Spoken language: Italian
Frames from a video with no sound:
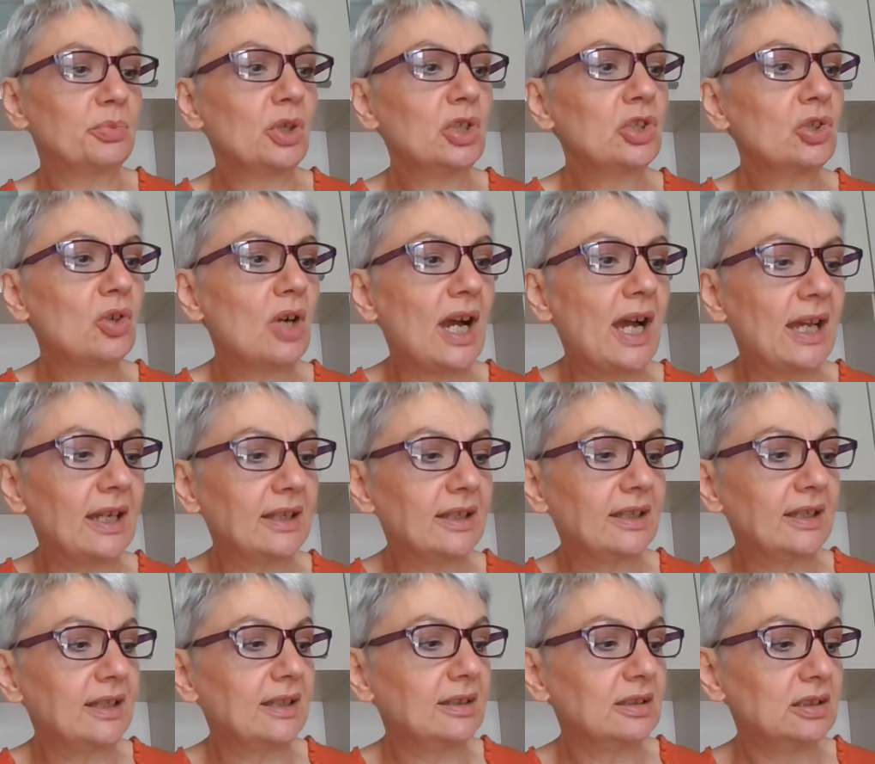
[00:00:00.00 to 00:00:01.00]
Poi ho
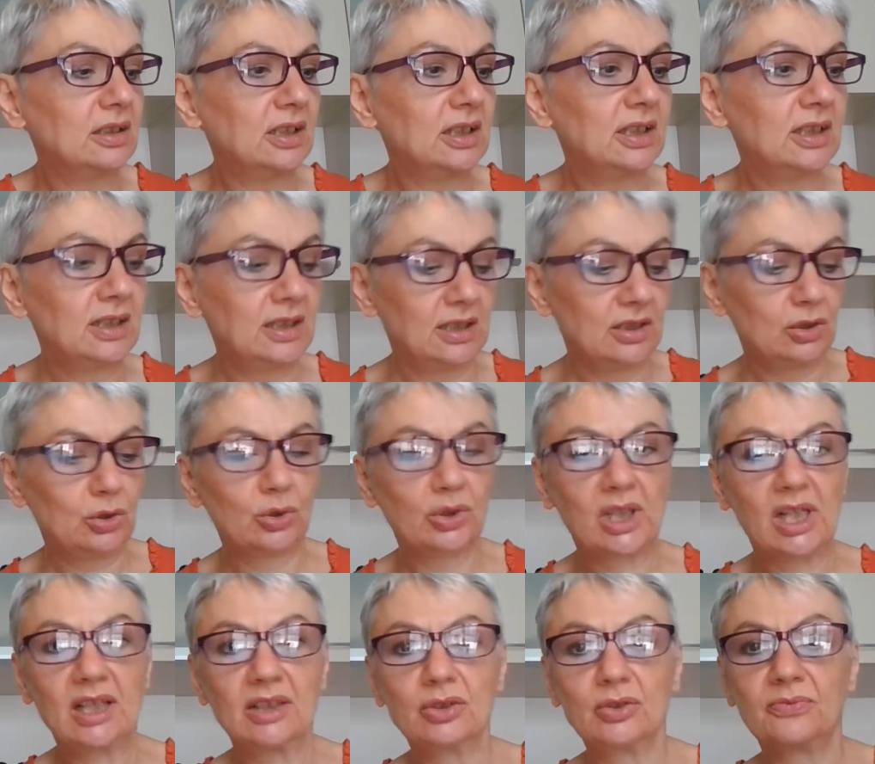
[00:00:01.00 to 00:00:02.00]
anche
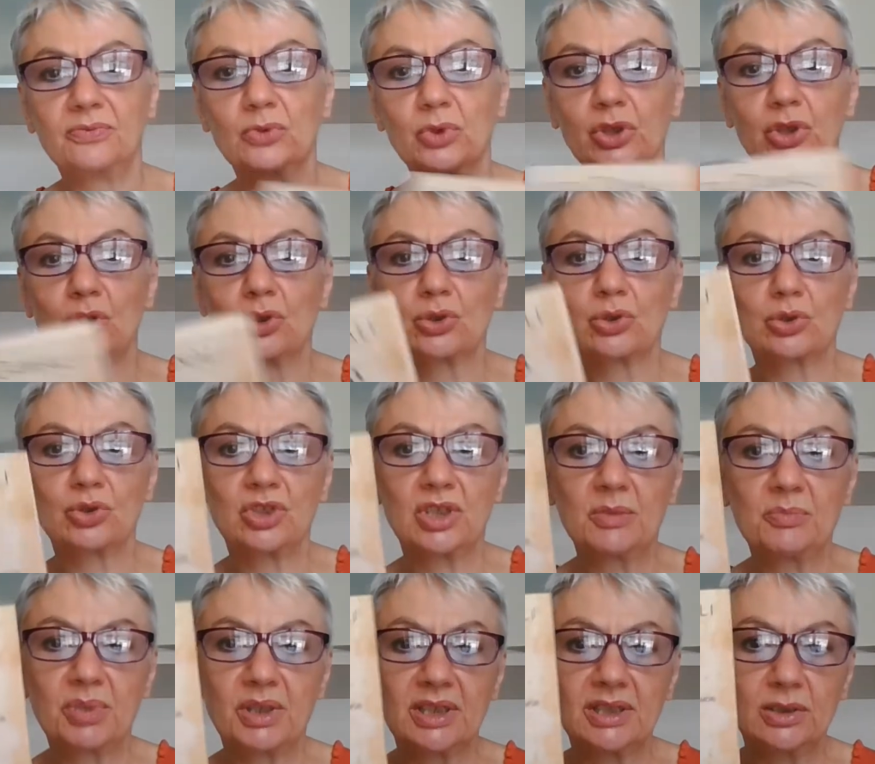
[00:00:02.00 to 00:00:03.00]
L'Orlando Furioso
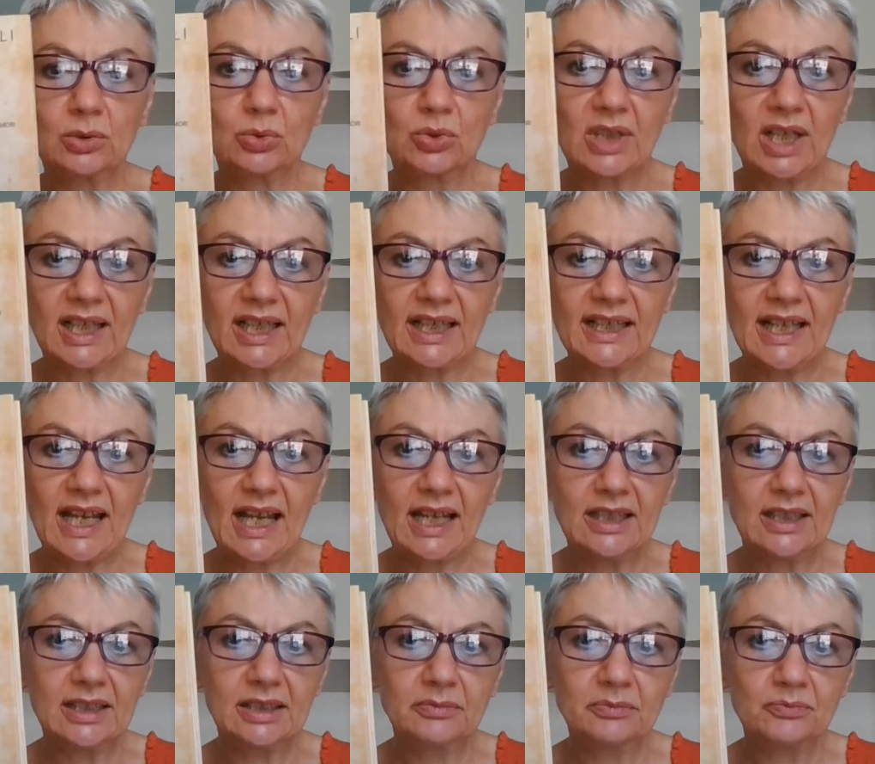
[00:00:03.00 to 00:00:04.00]
sempre di Luca
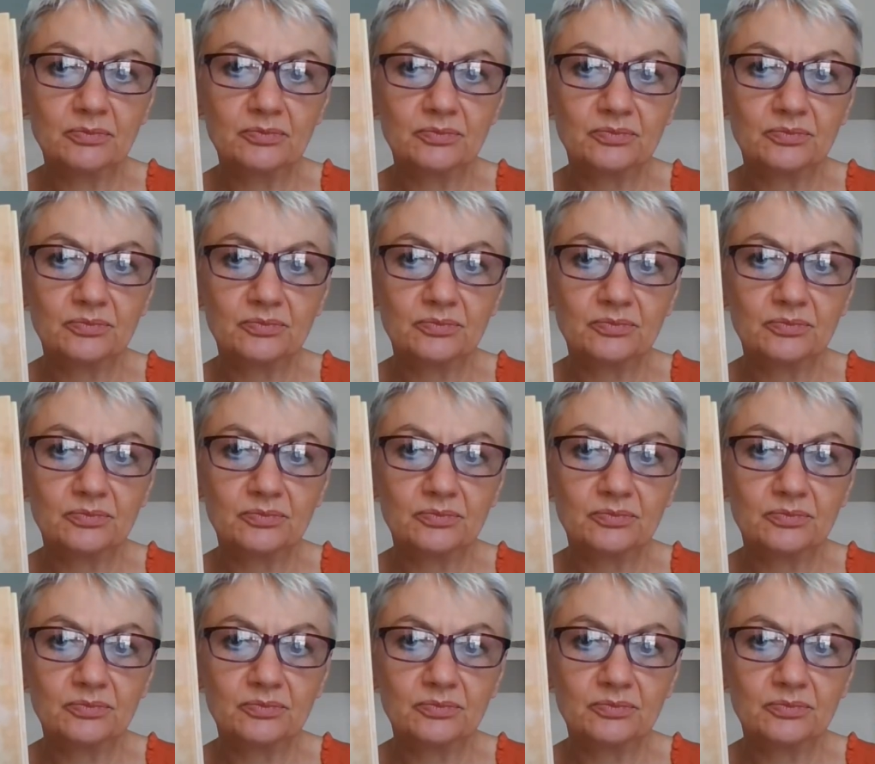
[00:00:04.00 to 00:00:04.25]
Canali,